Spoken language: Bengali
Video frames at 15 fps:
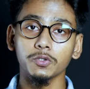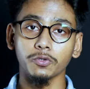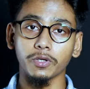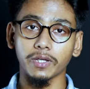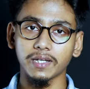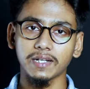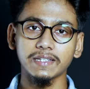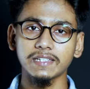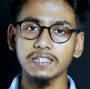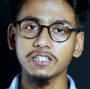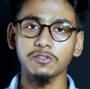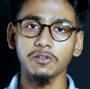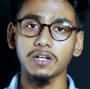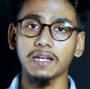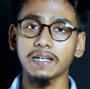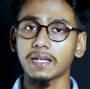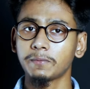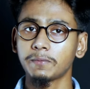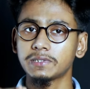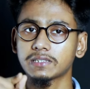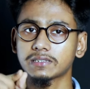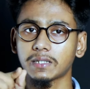তো এখানে ক্লিক করার আগে
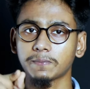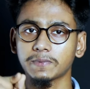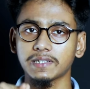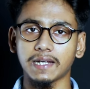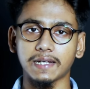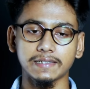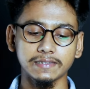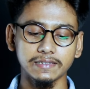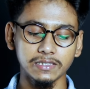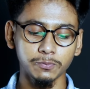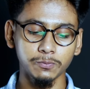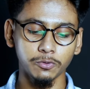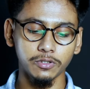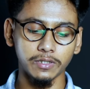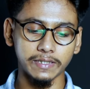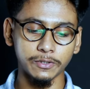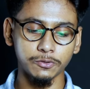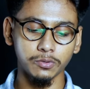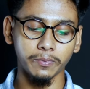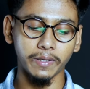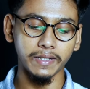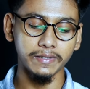আমি জাস্ট আপনাদের একটা জিনিস বলে রাখি
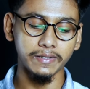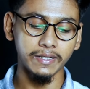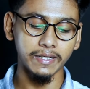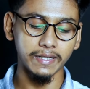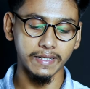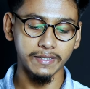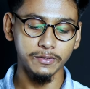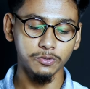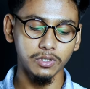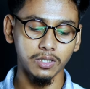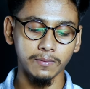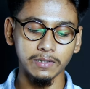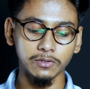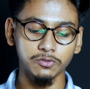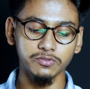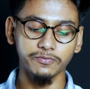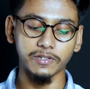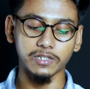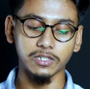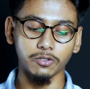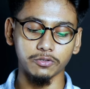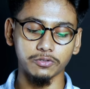একটু ব্যাক গিয়ে এখানে দেখুন আমার টু
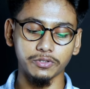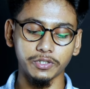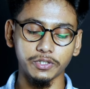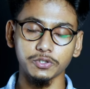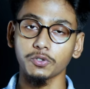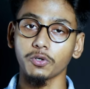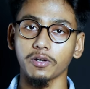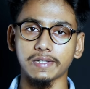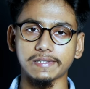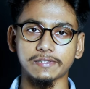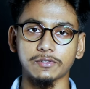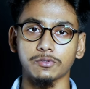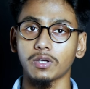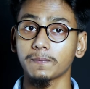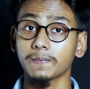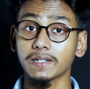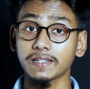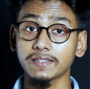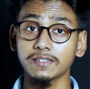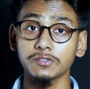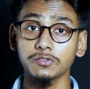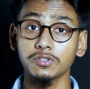ফ্যাক্টর অথেন্টিকেশন অন আছে তো আপনার ক্ষেত্রে